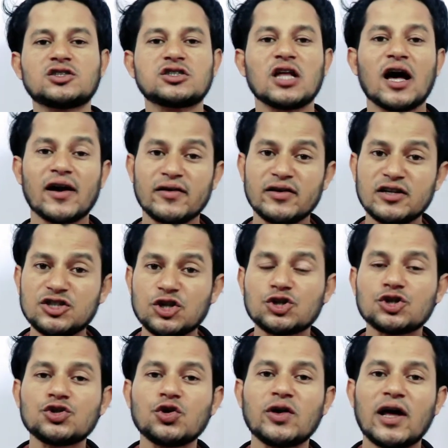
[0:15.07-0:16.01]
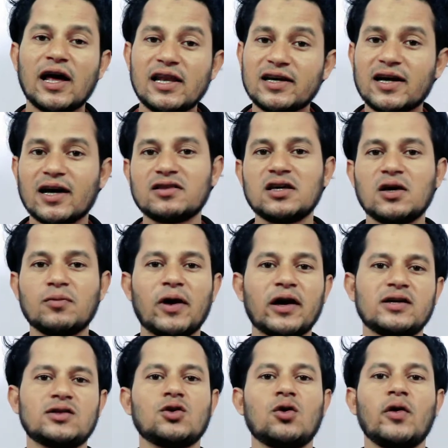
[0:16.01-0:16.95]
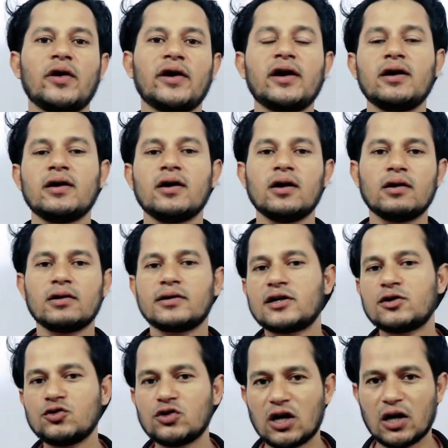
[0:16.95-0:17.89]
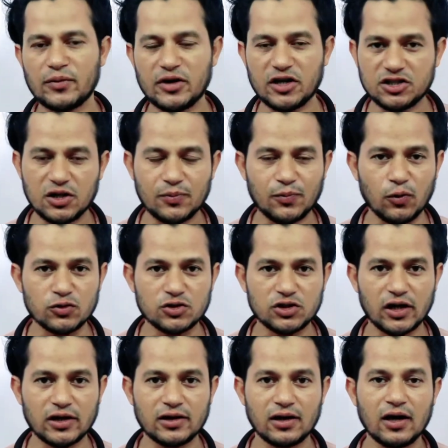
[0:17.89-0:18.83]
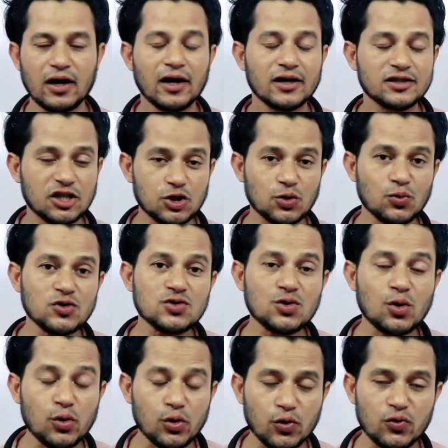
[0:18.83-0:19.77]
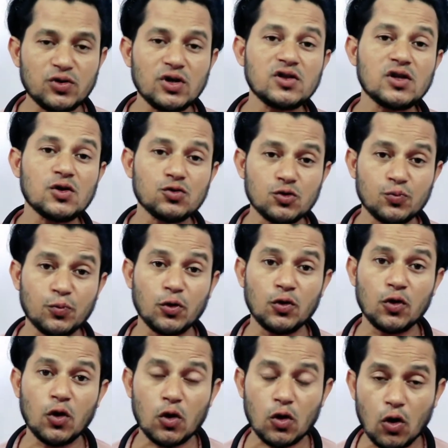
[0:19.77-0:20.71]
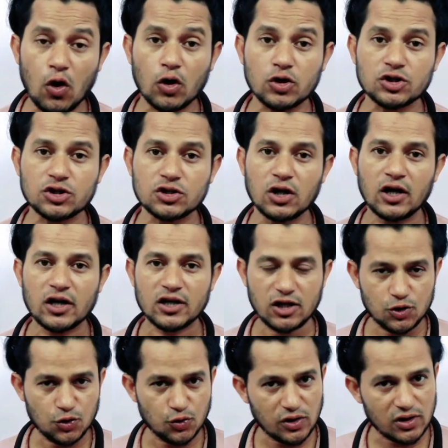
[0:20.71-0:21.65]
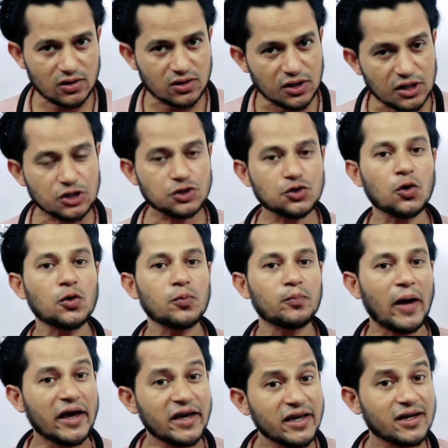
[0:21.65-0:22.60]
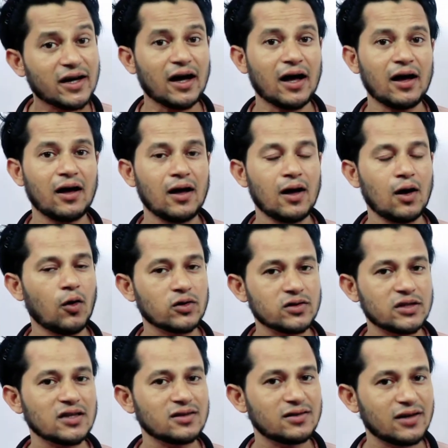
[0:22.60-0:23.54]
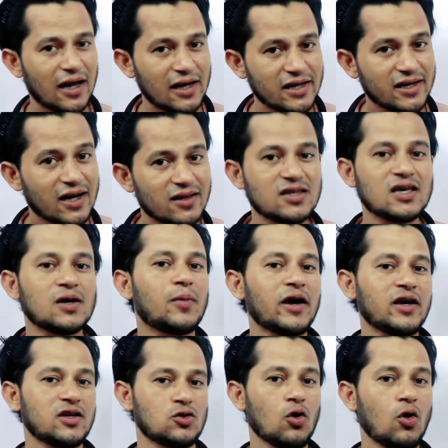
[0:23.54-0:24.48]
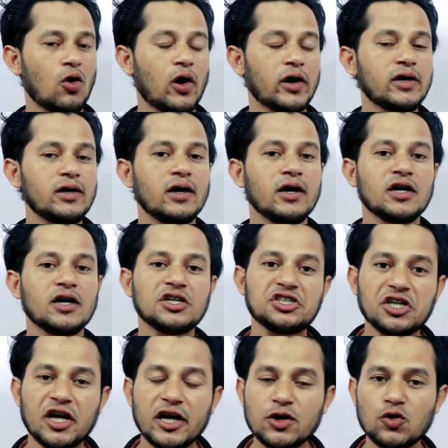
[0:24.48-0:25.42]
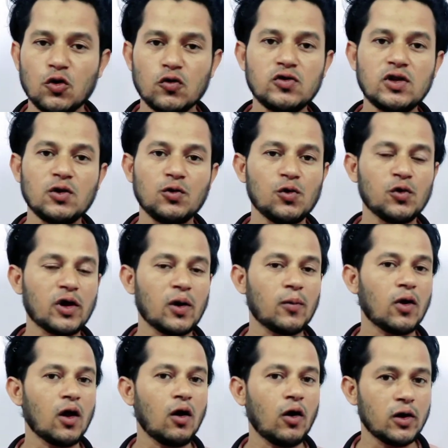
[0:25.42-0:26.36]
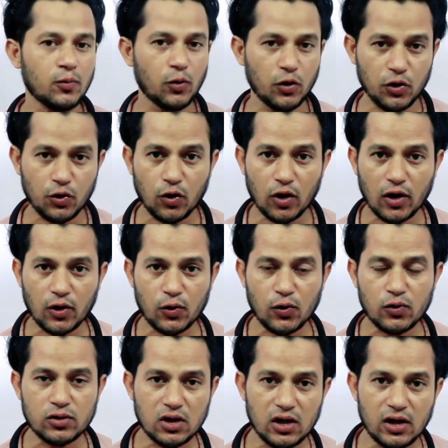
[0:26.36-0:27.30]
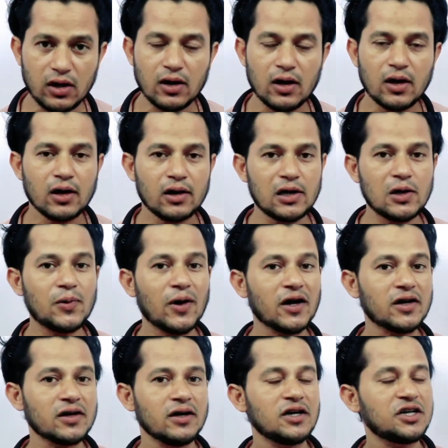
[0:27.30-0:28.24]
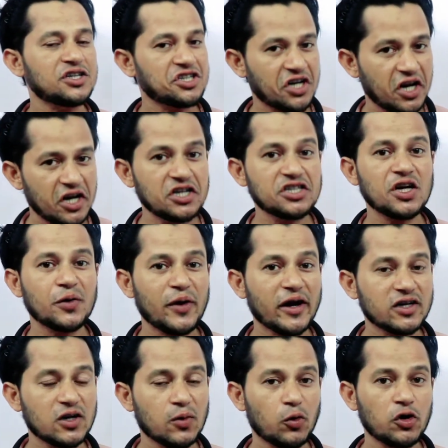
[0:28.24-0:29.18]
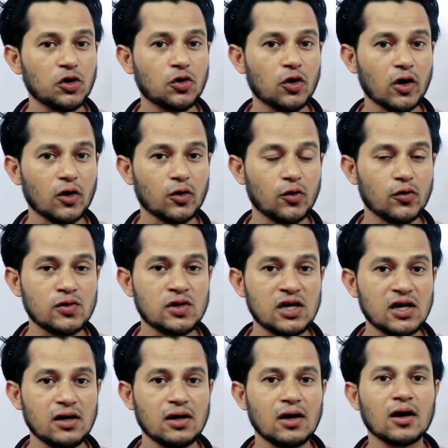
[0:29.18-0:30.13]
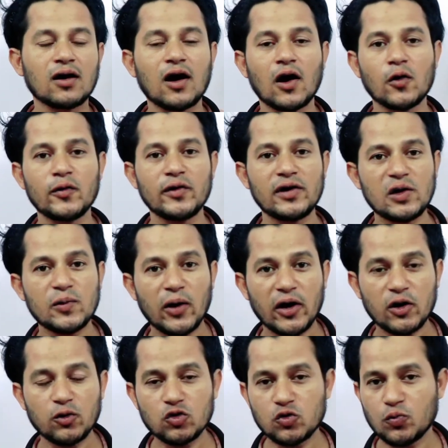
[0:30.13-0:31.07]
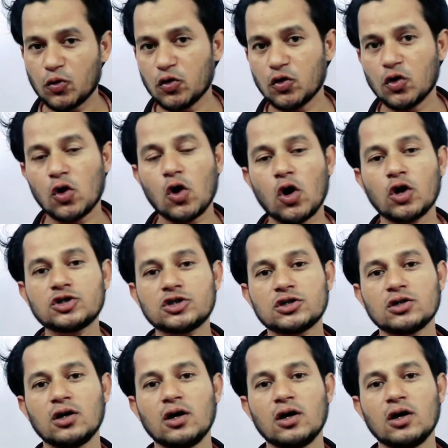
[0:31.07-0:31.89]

তার নিজস্ব নালিকা দিয়ে বাহিত হয়ে ডিউডোনামে এসে পৌঁছায় যে সমস্ত গ্রন্থিতে উৎপন্ন রস কিছু নির্দিষ্ট বাহিকা অর্থাৎ নালিকা দিয়ে বাহিত হয় সেই গ্রন্থিগুলোকে বলা হয় বহিখরা গ্রন্থি লিভার সে হিসাবে একটা বহিখরা গ্রন্থি কারণ লিভারে উৎপন্ন রস